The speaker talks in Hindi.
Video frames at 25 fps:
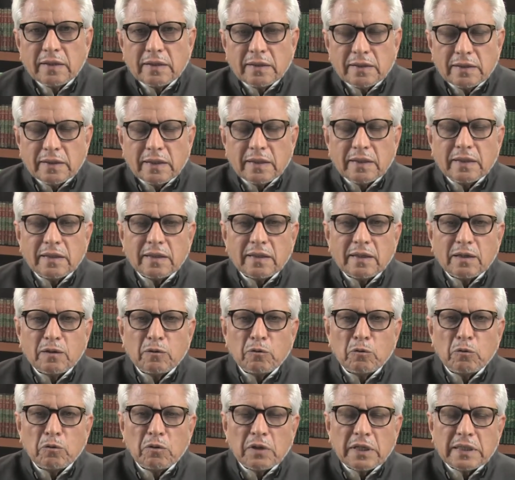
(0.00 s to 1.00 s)
यही कि
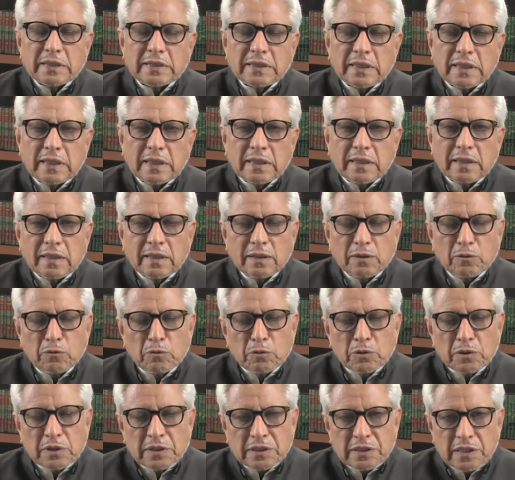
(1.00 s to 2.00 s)
लोग इस हकीकत
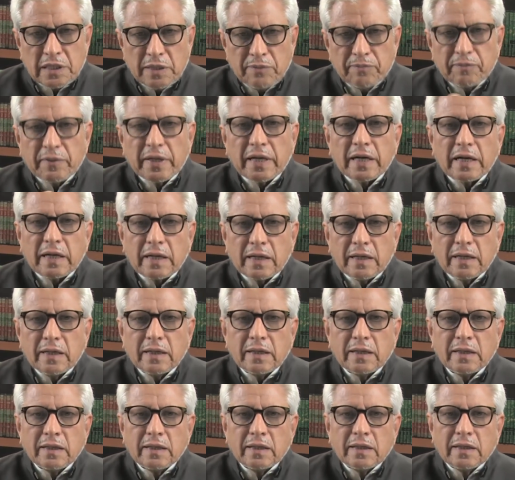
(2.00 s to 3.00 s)
को तस्लीम कर लें
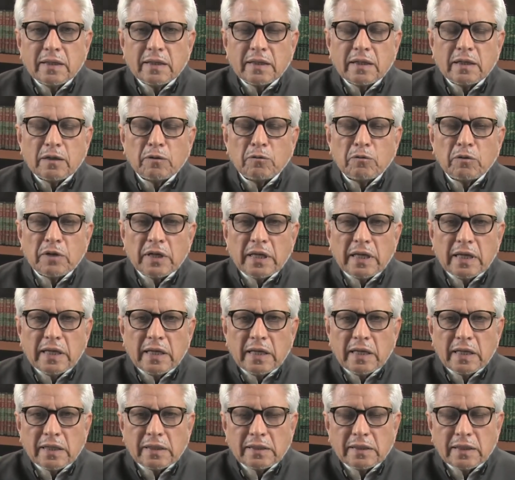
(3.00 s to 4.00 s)
कि उन्हें
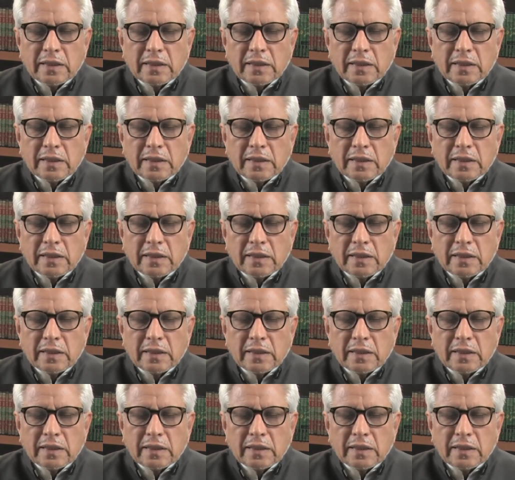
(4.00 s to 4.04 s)
एक